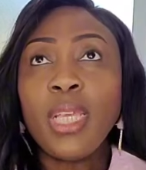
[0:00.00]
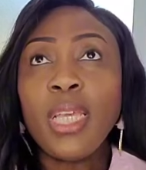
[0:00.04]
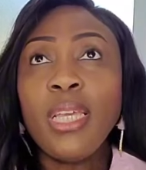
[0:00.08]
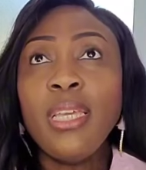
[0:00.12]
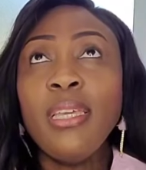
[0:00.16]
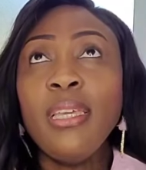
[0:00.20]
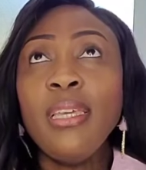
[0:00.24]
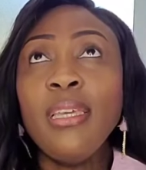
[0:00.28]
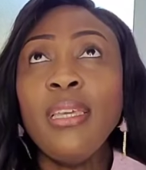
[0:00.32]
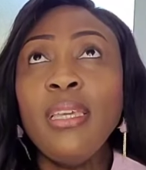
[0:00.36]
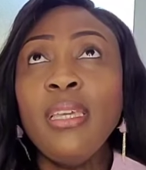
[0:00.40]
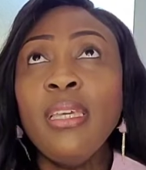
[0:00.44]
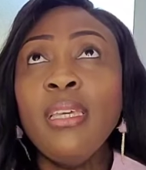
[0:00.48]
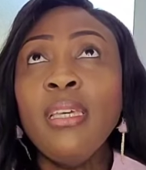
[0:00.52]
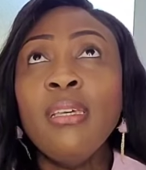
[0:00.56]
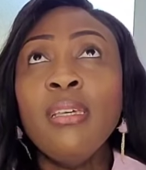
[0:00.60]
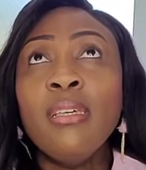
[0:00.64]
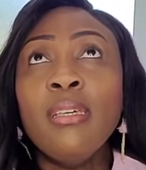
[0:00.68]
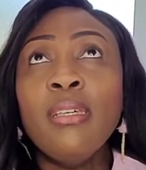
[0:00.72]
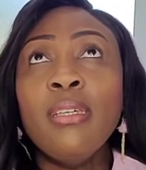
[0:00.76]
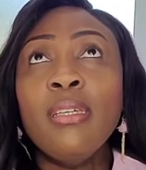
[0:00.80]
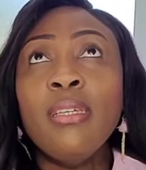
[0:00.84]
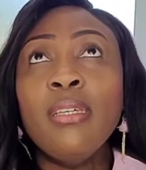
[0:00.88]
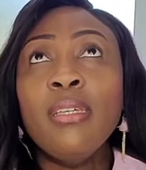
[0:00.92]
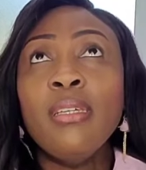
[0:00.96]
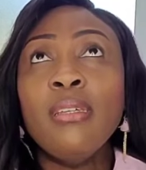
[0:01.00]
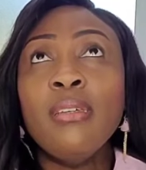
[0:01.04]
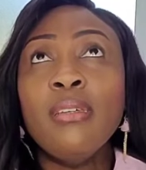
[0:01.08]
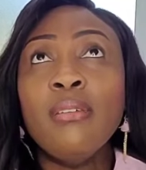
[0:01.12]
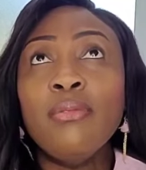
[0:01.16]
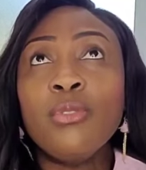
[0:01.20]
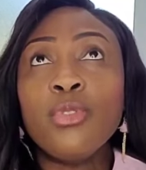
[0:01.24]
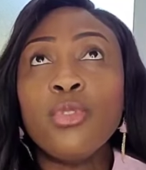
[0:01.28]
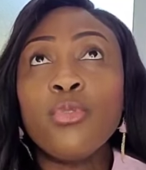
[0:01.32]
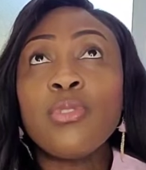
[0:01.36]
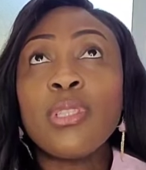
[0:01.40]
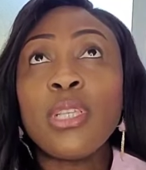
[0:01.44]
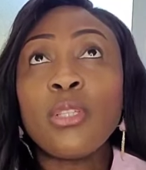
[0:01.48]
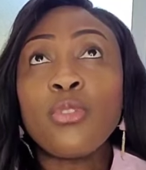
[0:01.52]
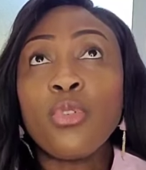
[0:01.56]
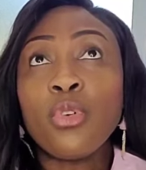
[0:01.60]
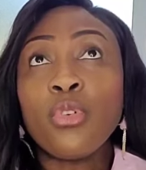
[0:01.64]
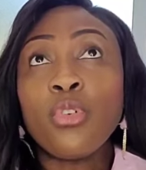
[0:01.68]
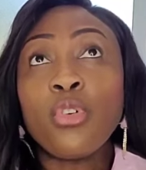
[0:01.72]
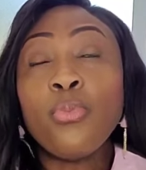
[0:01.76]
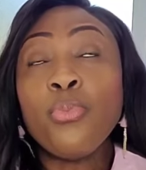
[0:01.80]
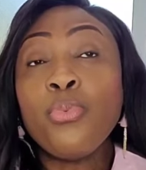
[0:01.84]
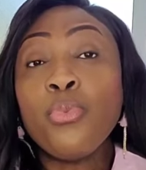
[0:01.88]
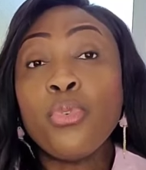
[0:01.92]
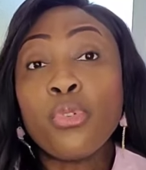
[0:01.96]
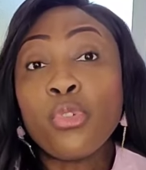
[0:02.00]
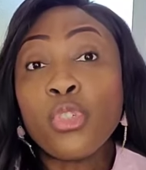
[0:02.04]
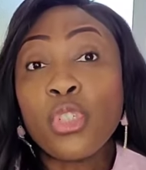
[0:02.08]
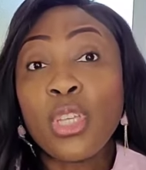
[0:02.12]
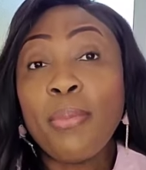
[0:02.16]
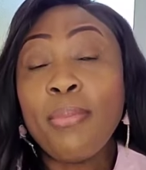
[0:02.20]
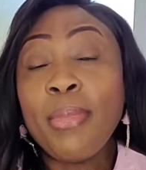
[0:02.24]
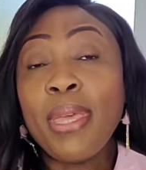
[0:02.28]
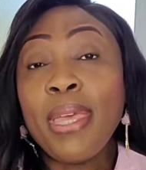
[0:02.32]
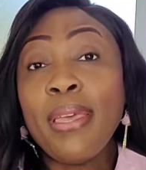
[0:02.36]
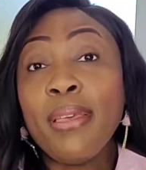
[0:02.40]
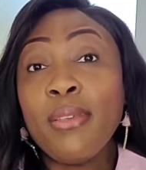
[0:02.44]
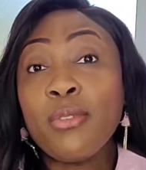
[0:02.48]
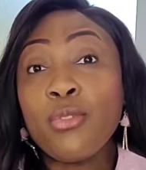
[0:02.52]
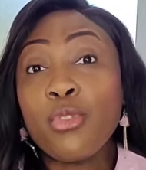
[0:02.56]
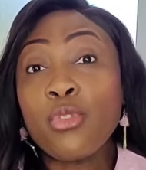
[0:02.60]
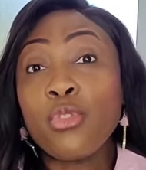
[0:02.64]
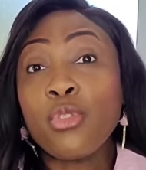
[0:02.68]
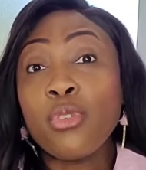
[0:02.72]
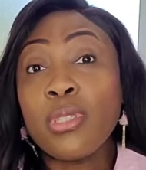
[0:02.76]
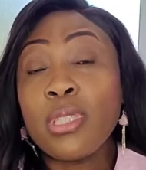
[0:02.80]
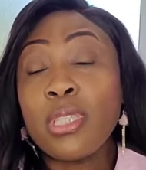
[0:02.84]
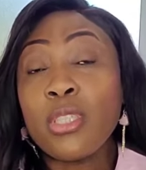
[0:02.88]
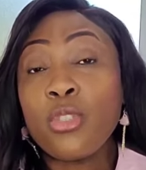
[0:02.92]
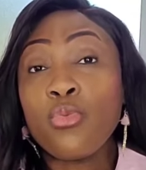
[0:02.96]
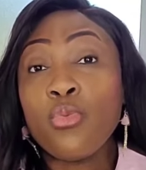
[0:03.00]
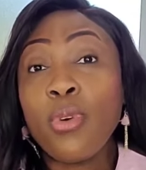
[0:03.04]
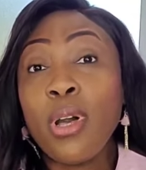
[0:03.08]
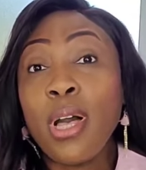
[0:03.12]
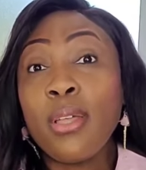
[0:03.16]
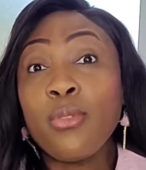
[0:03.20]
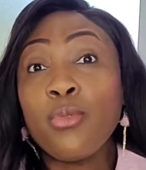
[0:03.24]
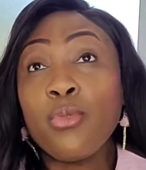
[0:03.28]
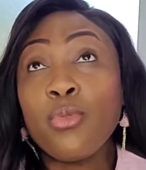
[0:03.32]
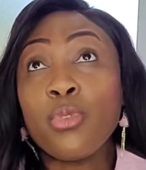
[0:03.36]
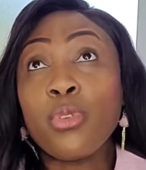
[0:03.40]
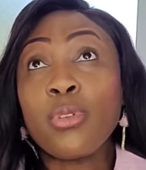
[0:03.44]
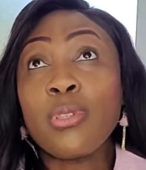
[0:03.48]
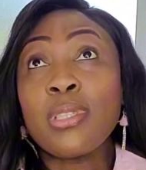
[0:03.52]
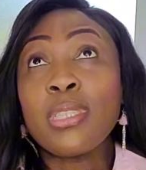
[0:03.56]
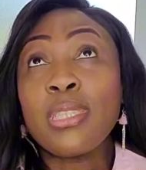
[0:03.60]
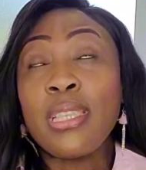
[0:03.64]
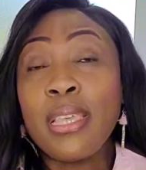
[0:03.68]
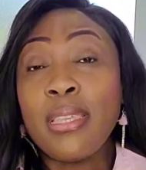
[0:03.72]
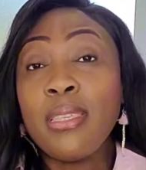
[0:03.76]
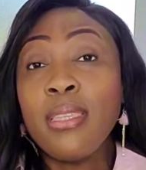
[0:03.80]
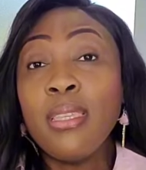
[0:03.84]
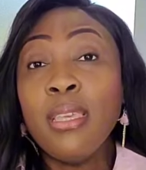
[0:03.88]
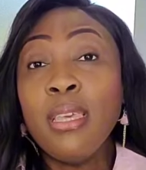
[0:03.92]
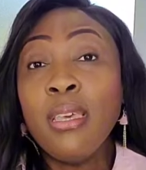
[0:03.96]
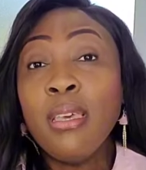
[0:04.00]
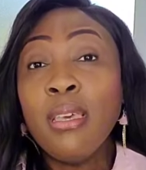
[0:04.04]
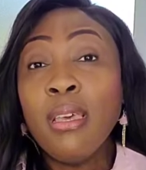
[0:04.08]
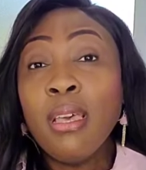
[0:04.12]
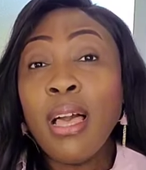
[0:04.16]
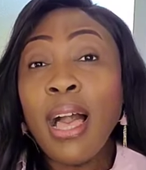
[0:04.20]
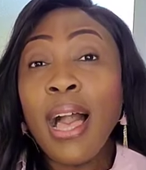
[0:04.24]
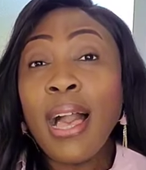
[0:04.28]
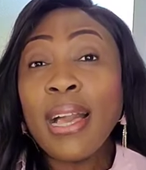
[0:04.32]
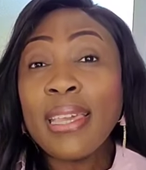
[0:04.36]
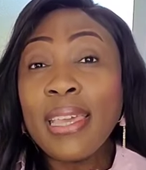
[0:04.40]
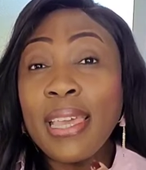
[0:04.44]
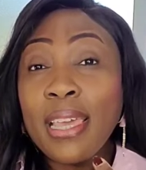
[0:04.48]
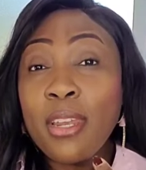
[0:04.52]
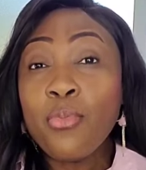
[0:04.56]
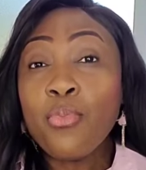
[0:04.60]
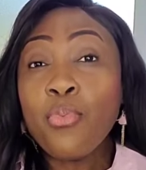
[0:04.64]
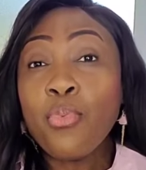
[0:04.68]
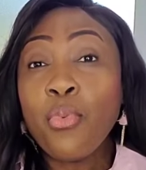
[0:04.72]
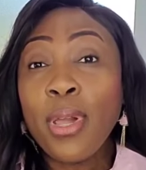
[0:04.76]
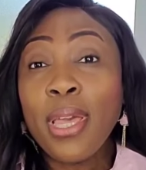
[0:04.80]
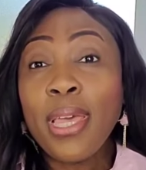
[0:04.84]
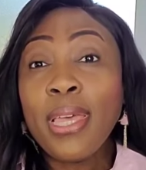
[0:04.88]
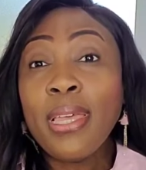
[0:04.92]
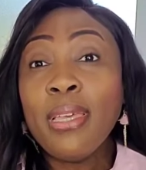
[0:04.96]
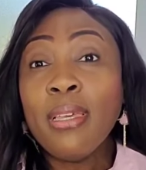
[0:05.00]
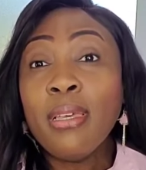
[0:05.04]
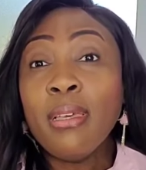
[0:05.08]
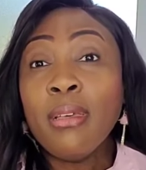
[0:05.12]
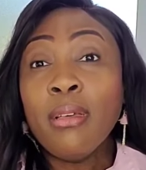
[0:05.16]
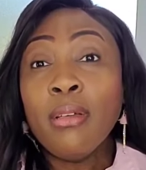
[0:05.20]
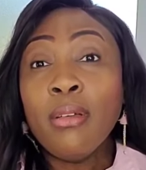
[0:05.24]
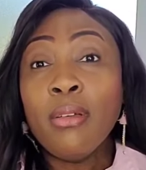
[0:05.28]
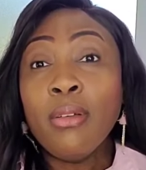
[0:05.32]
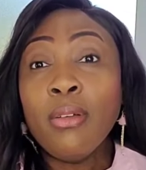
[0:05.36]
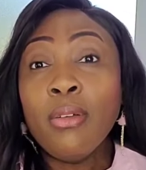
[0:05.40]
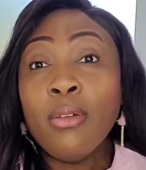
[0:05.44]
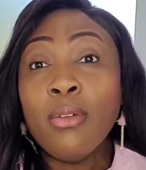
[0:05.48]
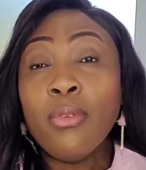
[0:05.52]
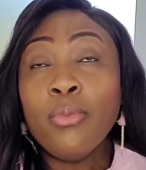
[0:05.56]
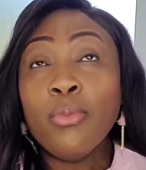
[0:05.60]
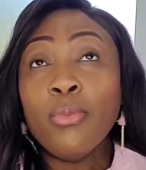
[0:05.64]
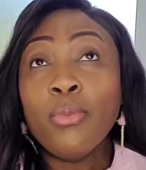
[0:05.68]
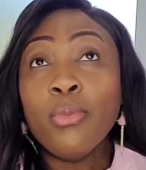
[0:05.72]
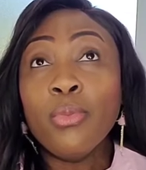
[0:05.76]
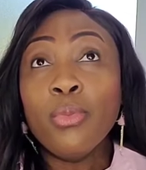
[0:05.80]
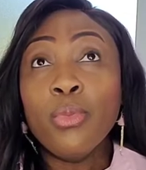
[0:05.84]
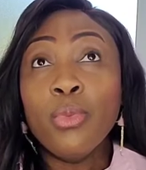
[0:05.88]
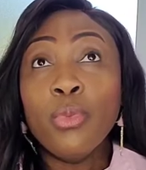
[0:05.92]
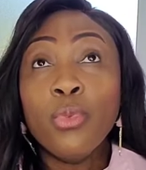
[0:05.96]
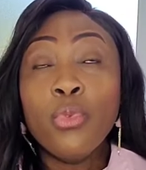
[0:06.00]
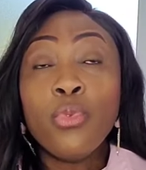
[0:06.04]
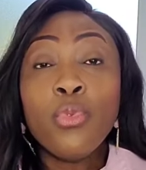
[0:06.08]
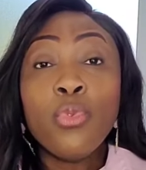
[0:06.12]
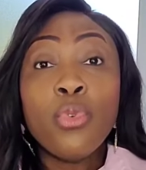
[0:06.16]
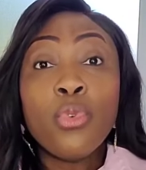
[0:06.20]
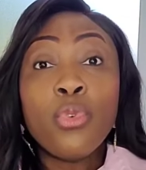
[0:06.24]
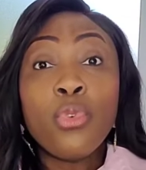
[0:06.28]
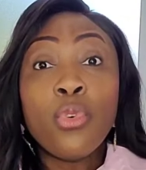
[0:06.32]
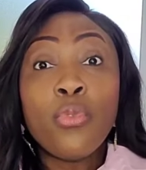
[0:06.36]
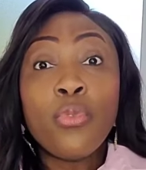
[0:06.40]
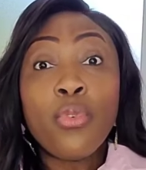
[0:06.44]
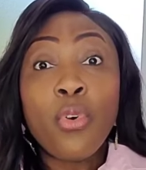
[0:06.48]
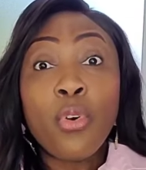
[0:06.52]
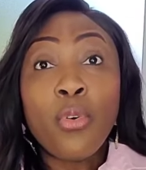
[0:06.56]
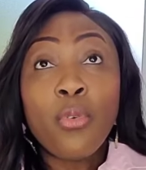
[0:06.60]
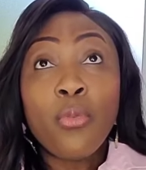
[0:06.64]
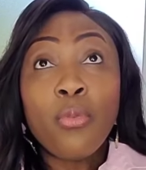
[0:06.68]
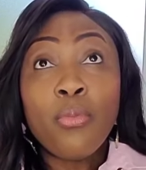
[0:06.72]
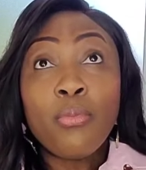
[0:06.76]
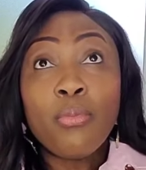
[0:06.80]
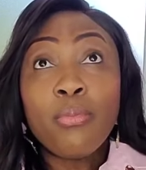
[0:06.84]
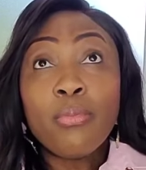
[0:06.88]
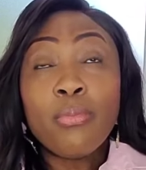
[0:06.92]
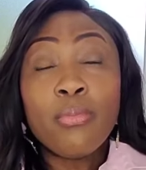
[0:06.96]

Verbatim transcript: Et, je vous assure que plus que jamais, ce genre d'histoire nous enseigne à quel point euh, nous ne devons